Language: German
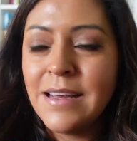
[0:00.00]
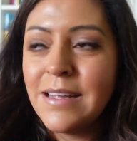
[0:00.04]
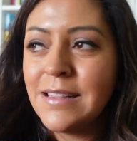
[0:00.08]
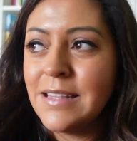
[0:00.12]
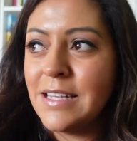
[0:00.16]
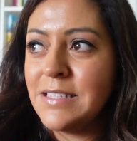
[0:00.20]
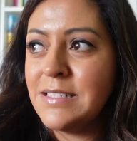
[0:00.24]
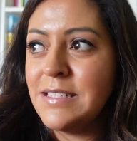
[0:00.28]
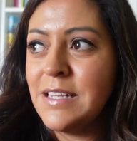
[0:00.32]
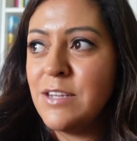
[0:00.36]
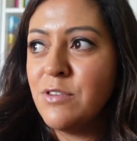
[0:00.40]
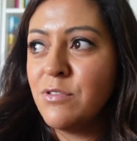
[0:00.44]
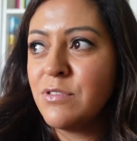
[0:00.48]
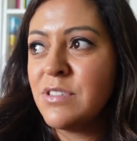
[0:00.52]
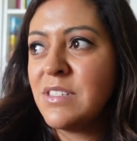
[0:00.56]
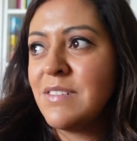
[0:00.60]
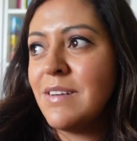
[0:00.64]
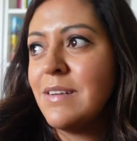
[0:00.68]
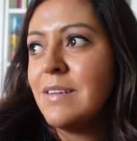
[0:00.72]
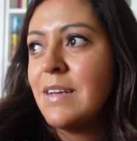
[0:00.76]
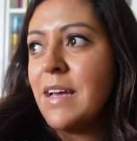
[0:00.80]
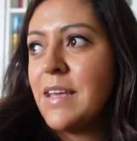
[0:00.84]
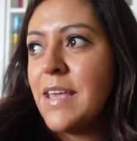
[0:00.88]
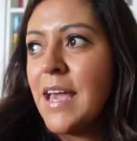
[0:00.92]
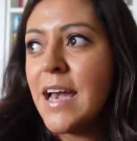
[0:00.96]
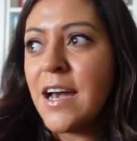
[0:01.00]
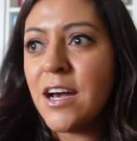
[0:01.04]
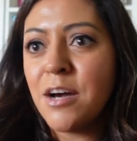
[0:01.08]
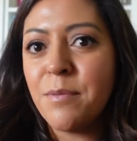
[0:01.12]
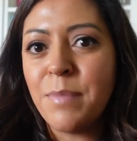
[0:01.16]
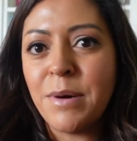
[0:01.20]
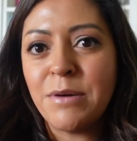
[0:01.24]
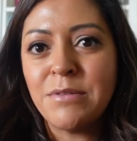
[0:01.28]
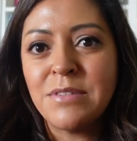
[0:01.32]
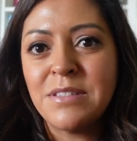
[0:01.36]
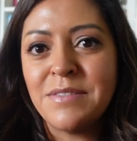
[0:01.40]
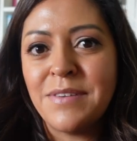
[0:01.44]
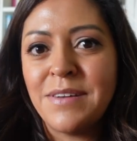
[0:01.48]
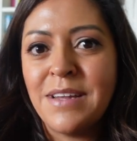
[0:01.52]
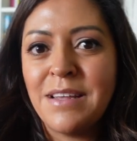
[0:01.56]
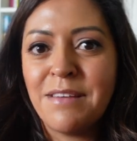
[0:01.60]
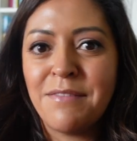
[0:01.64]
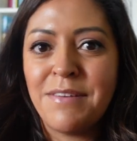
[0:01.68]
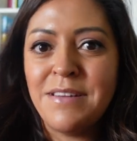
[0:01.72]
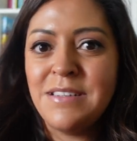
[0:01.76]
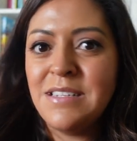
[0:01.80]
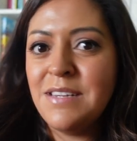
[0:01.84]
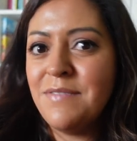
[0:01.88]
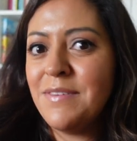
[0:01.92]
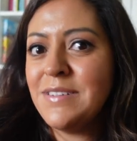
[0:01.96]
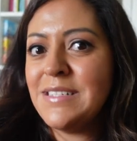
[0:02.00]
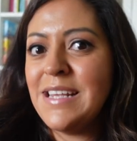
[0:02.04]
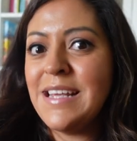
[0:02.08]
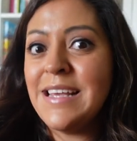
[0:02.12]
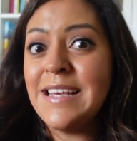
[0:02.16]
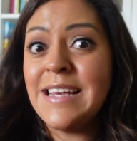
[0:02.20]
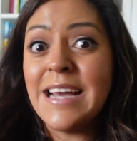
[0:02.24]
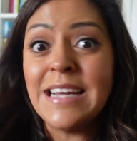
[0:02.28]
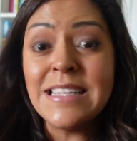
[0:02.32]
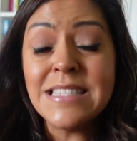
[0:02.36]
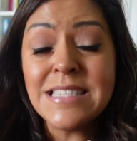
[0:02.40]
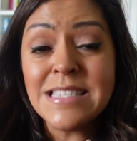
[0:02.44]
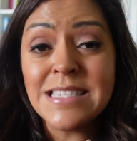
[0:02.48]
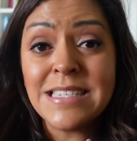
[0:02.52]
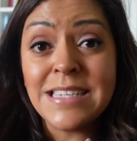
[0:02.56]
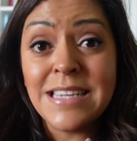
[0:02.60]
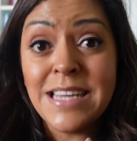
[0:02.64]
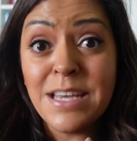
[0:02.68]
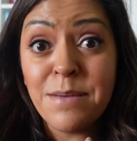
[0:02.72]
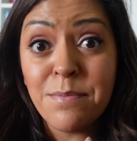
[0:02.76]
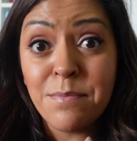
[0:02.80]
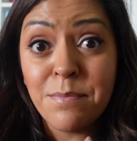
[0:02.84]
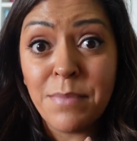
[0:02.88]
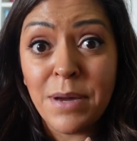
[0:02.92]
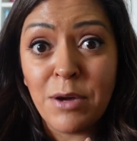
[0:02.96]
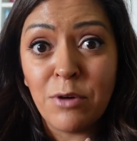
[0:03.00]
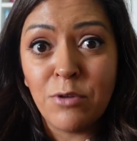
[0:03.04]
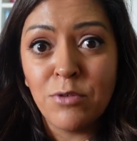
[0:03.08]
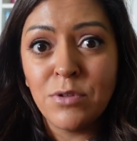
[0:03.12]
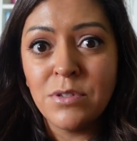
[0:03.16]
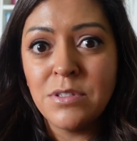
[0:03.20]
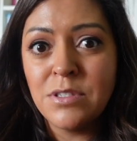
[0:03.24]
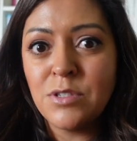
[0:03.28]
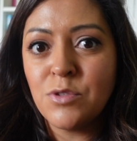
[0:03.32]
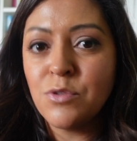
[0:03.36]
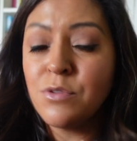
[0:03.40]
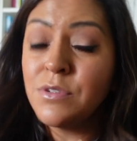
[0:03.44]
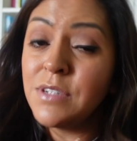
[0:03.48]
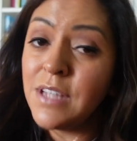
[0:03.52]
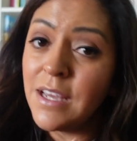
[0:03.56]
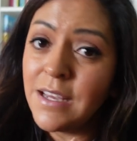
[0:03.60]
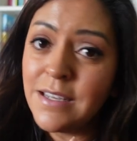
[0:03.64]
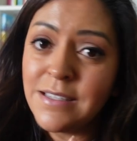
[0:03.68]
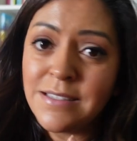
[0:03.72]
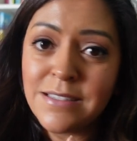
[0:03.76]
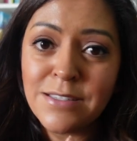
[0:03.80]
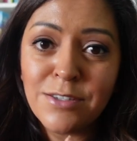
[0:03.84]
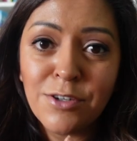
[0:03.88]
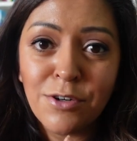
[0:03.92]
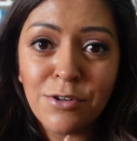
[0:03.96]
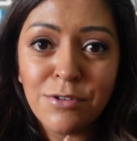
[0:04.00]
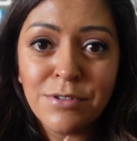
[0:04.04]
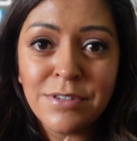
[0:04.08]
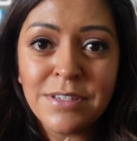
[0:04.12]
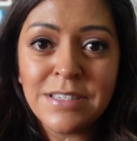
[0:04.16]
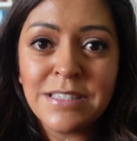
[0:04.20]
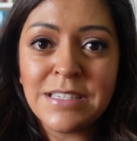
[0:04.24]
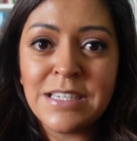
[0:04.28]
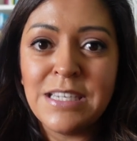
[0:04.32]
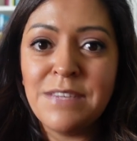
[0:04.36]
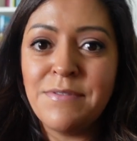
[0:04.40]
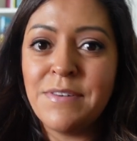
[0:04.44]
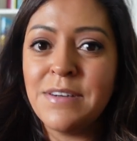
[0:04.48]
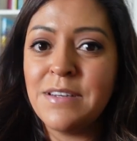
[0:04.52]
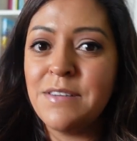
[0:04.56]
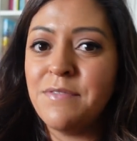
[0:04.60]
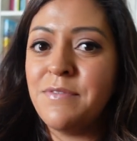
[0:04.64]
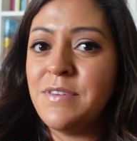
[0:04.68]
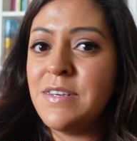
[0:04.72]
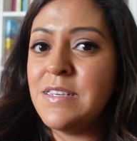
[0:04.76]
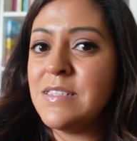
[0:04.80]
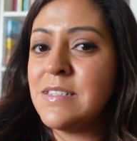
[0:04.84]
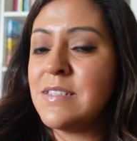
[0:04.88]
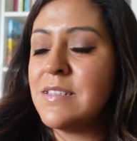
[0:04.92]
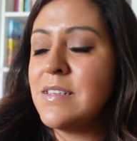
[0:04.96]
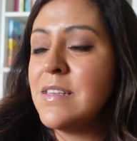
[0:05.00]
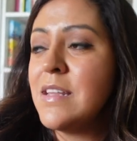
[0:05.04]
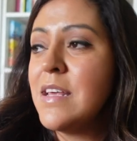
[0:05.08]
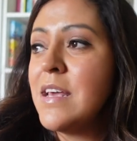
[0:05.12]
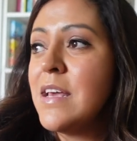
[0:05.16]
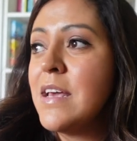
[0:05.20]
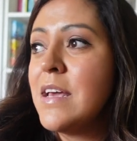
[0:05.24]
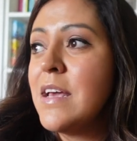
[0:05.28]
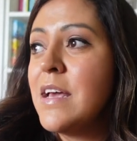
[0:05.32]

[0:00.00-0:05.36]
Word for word: Dass er nur zwei, drei Jahre bei uns war. Der könnte immer sein ganzes Leben bei uns und er ist ein Golden Retriever gewesen.